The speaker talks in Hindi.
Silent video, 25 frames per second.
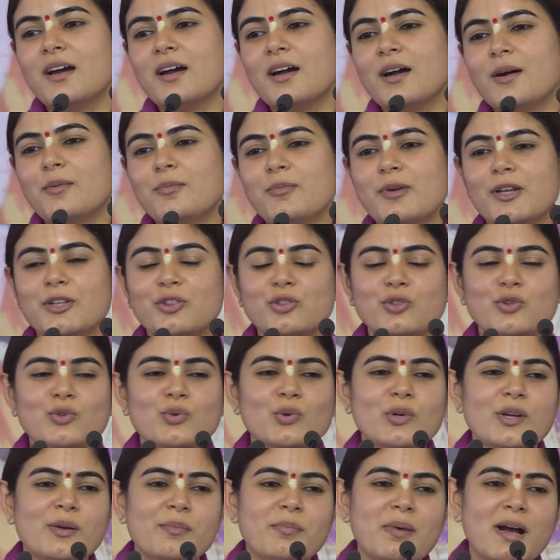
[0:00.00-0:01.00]
अमृत्यु
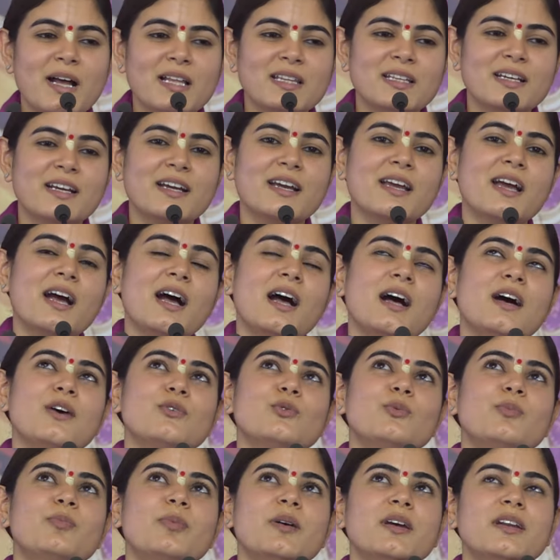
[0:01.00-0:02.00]
मृत्यु के बाद गया
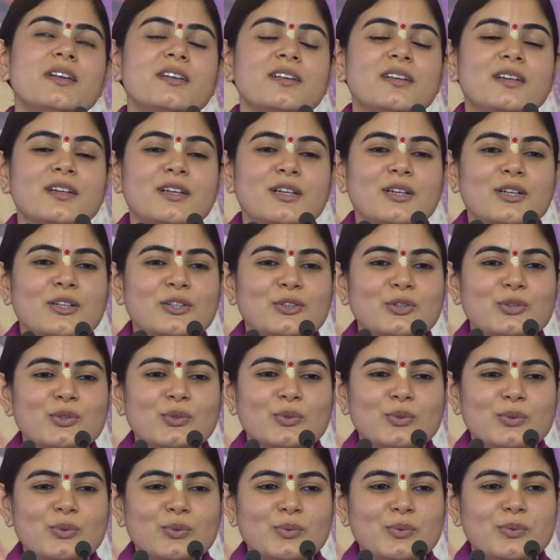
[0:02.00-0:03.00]
ऊपर
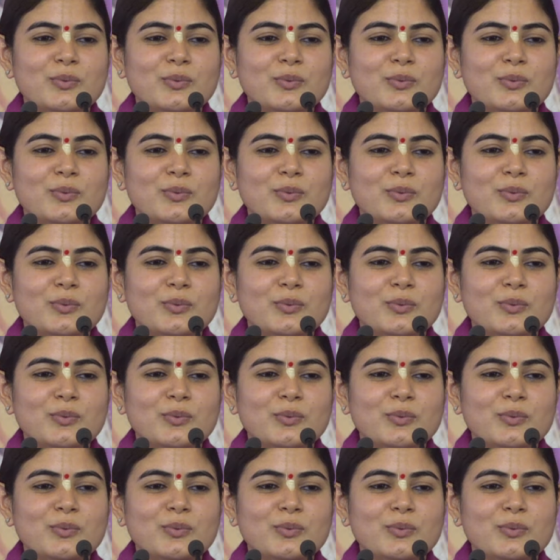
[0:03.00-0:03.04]
तो